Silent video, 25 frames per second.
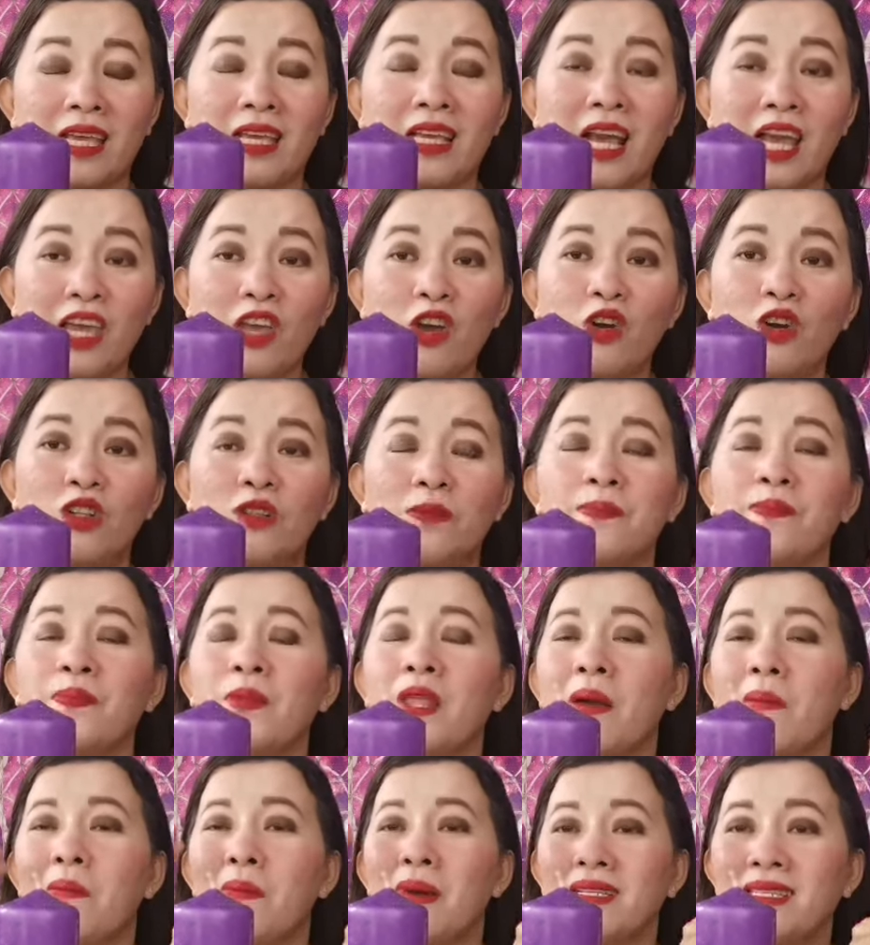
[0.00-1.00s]
Ngayon,
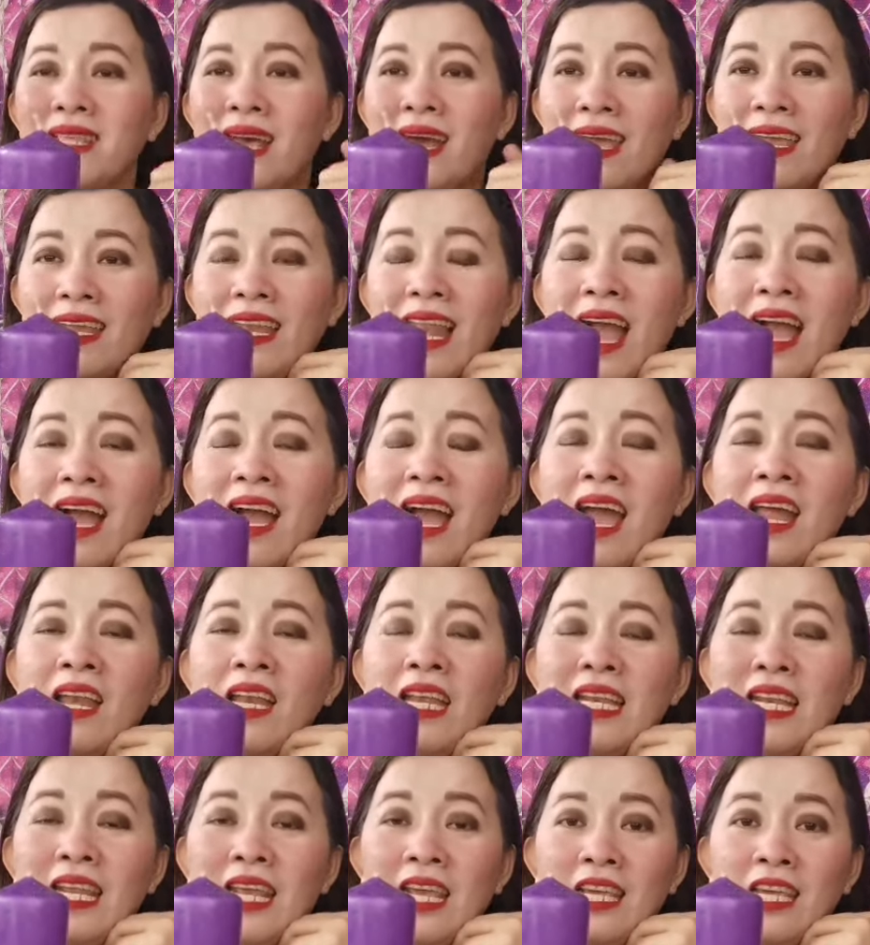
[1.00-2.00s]
Basta kailangan,
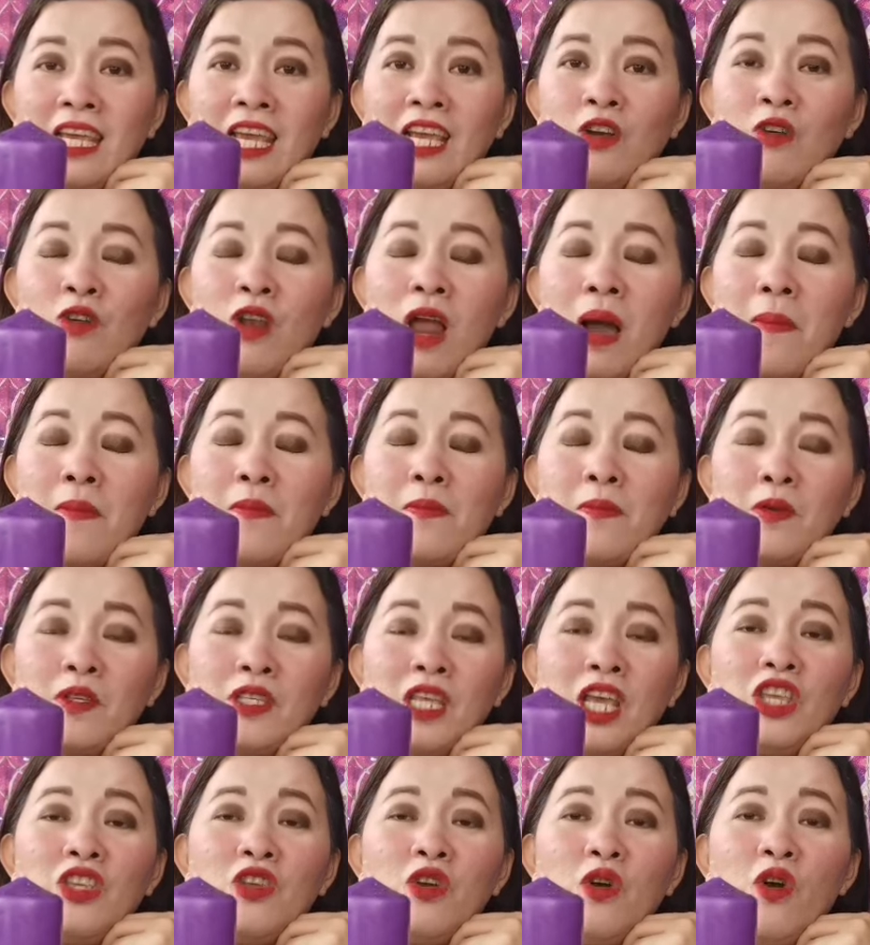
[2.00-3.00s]
hinihingi ko lang po
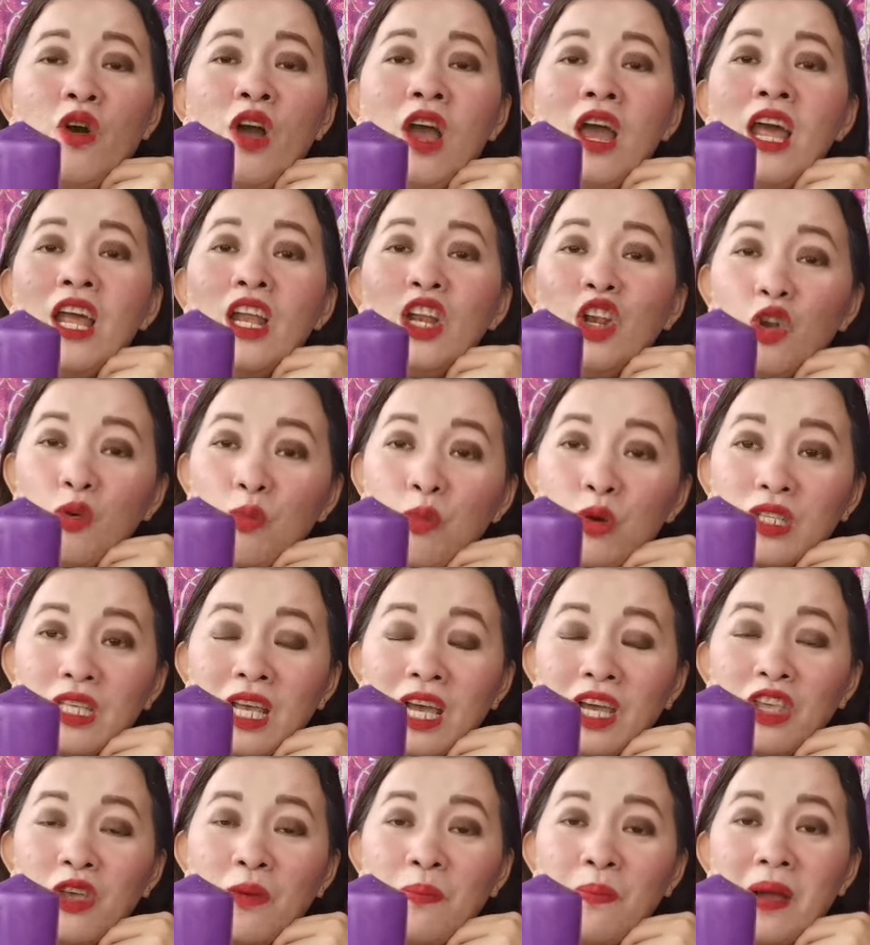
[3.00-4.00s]
sa inyo, lubos
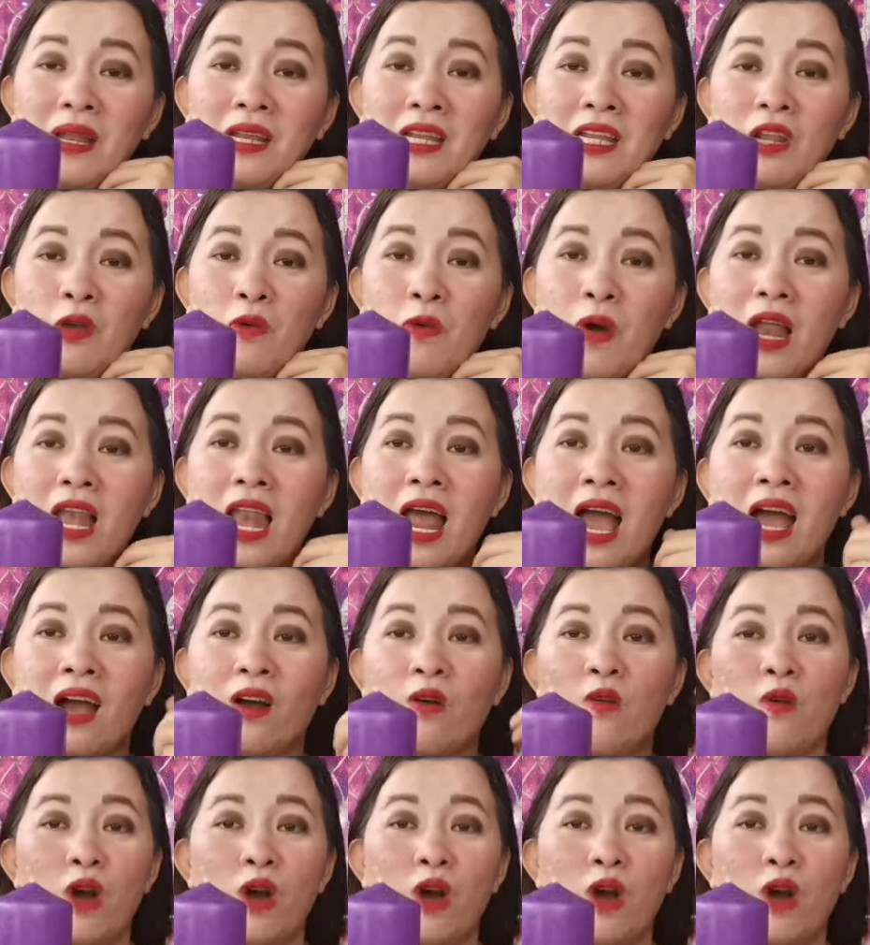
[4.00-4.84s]
ang inyong paniniwala.